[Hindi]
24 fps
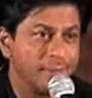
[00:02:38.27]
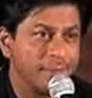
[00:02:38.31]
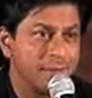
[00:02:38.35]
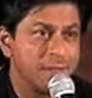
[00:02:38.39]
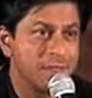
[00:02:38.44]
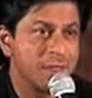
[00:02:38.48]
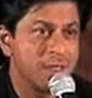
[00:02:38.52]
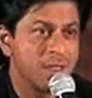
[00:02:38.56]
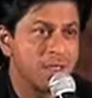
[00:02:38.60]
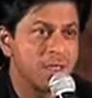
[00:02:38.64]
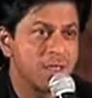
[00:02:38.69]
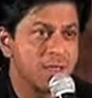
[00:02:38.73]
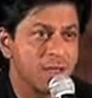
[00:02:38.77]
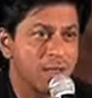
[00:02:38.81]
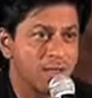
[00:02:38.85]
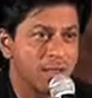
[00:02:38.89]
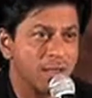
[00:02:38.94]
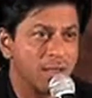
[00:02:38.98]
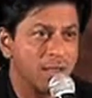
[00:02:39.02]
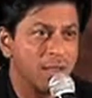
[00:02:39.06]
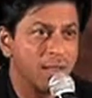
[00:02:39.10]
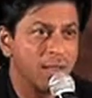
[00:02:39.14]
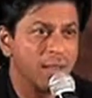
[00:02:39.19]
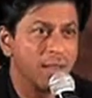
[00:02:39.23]

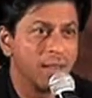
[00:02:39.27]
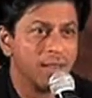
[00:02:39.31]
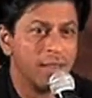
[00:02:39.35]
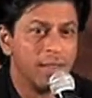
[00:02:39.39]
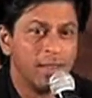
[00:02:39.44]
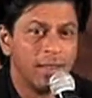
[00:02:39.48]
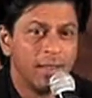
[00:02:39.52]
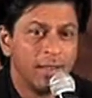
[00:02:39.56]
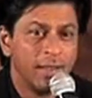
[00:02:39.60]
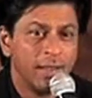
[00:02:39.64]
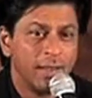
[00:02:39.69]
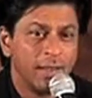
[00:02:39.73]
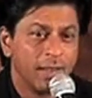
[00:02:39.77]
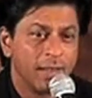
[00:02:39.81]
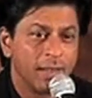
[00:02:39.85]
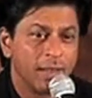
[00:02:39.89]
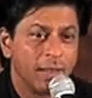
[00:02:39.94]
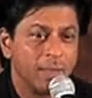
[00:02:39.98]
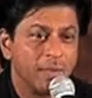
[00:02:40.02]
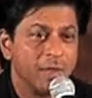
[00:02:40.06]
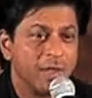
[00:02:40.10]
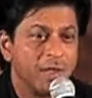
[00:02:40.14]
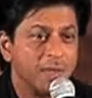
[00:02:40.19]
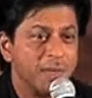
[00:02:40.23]
मिसकंस्ट्रक्टेड है
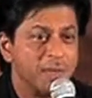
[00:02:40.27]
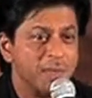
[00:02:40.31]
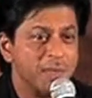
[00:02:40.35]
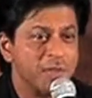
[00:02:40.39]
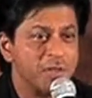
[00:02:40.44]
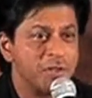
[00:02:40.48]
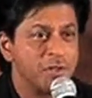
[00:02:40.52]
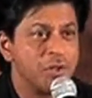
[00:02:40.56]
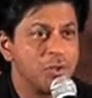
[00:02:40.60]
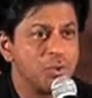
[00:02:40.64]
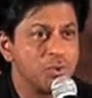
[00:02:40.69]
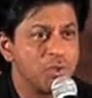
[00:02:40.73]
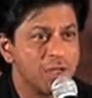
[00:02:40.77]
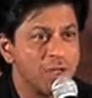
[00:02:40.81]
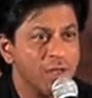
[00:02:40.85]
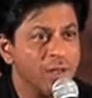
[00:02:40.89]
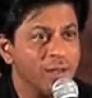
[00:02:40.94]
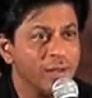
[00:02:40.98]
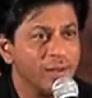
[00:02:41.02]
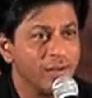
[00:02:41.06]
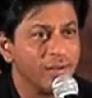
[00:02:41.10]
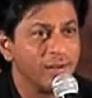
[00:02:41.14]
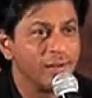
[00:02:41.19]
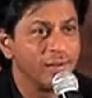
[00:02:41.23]
कभी कभी मिसयूज
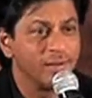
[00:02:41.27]
है